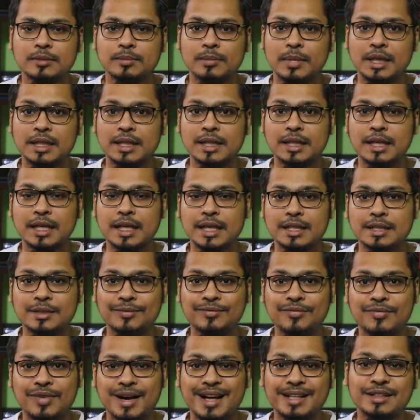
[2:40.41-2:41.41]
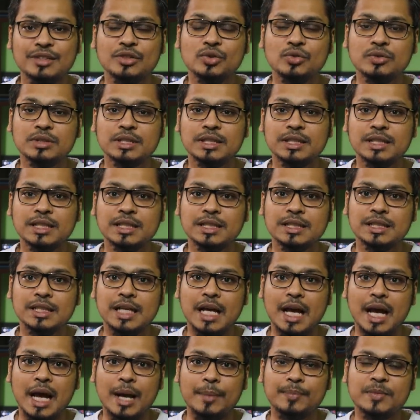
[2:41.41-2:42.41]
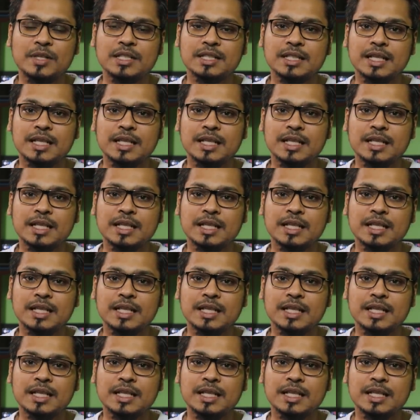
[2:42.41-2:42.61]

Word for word: মানে একটা ফালতু জিনিস আপনি